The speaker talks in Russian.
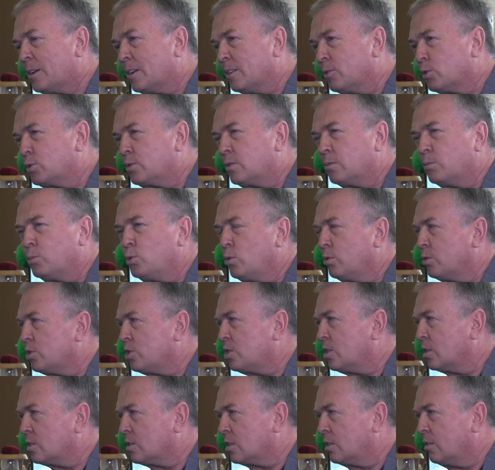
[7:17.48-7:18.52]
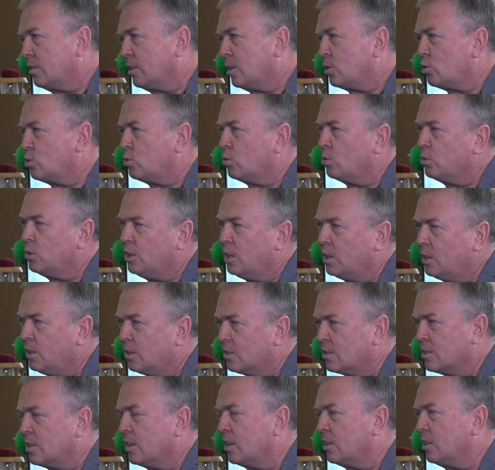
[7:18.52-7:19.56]
Вот много сейчас говорят, что
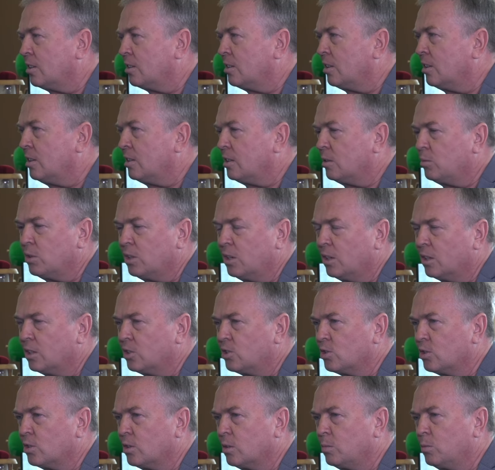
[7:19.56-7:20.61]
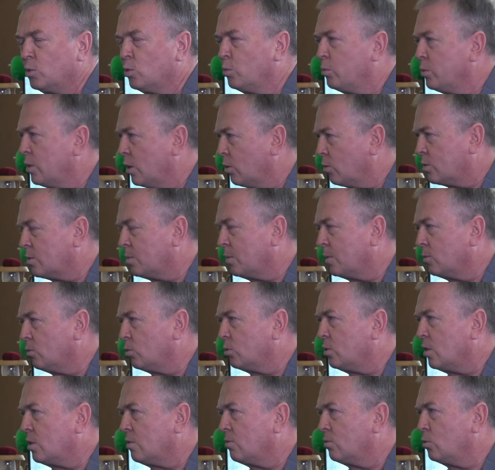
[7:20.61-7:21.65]
дети заняты этими гаджетами. У меня у
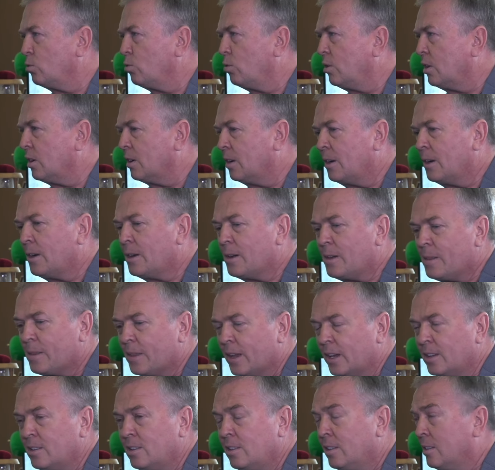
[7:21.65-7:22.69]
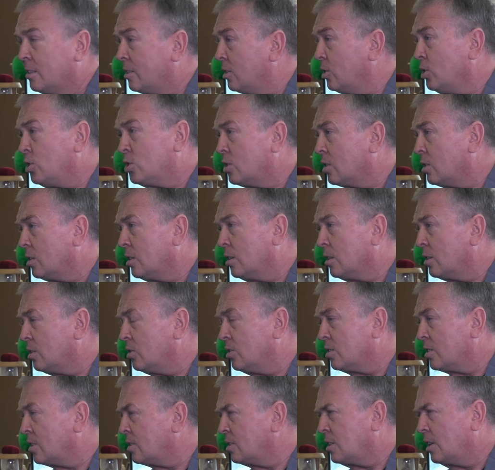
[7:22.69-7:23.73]
самого три внука, они книжки
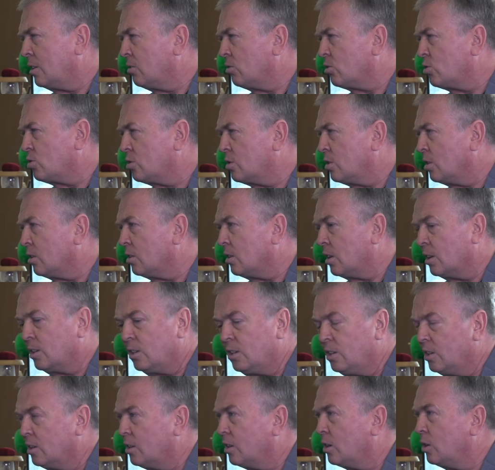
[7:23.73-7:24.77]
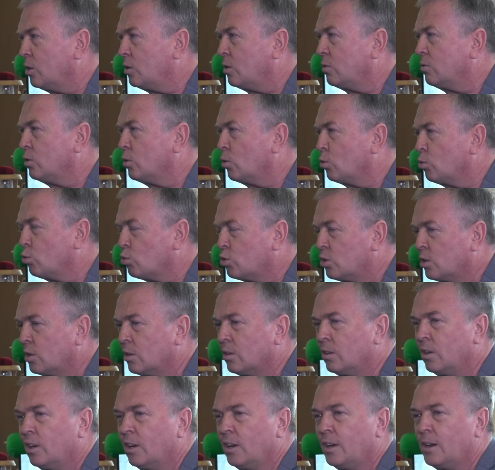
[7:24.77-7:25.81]
их не заставишь читать, они играют в
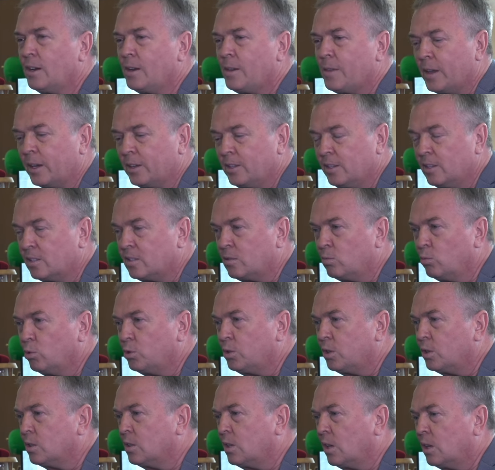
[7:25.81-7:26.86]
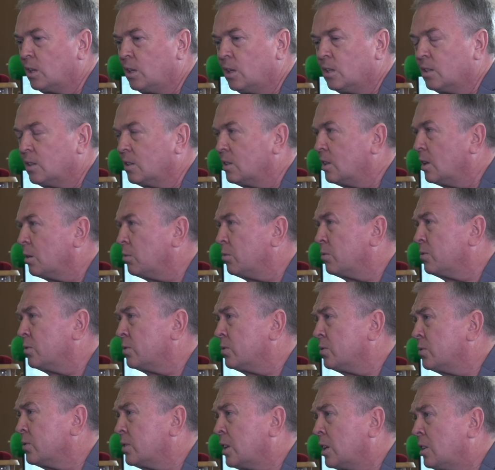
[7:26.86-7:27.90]
игрушки, они смотрят какие-то там,
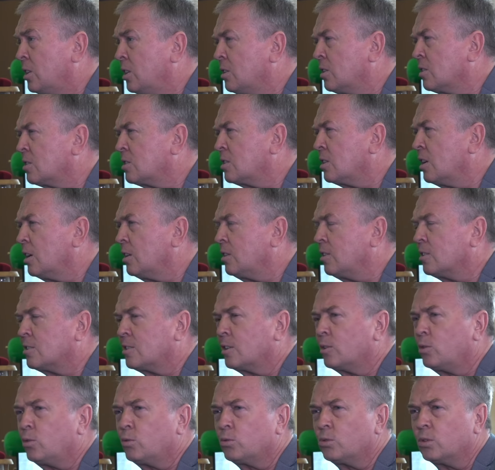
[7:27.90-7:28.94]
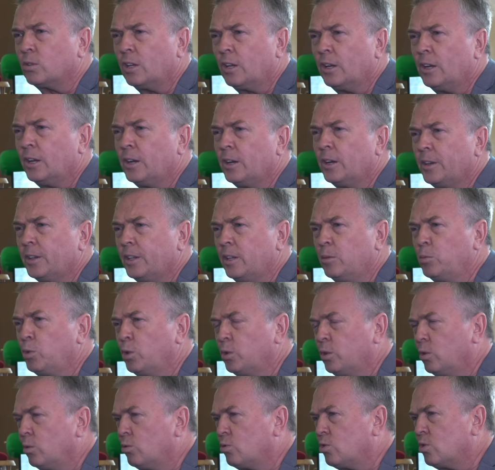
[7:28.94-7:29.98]
в какие-то да. сайты заходят. И
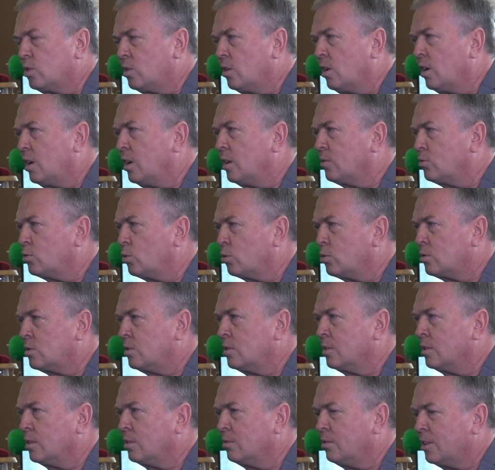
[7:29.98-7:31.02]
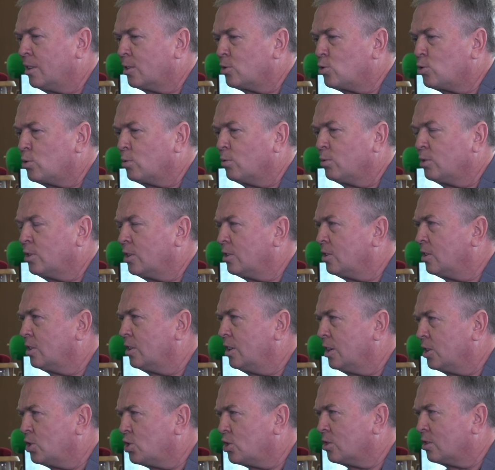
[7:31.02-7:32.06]
многие учителя и взрослые говорят, что вот эти
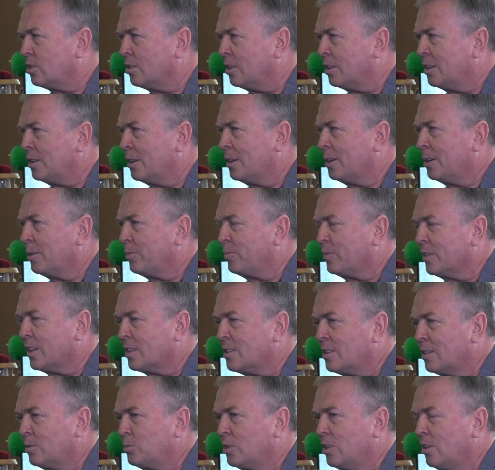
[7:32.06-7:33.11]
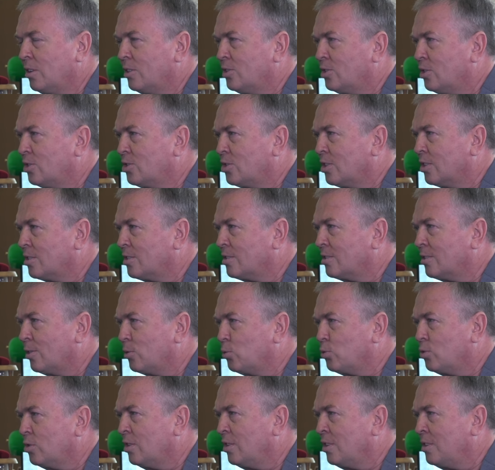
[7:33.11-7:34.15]
гаджеты, на самом деле сейчас
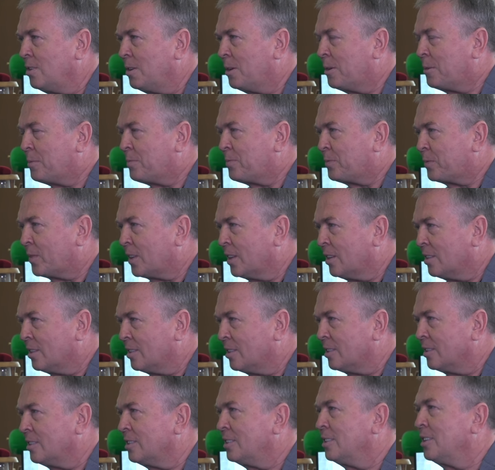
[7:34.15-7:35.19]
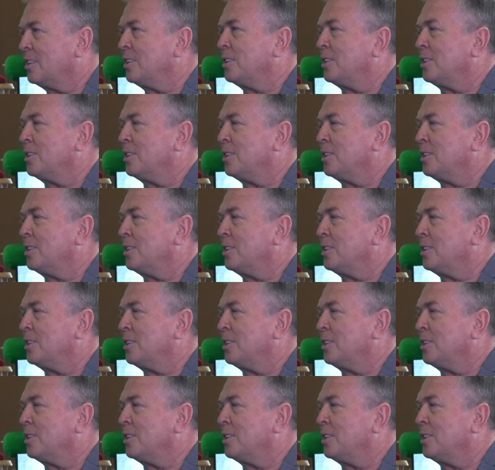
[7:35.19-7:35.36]
людей э, э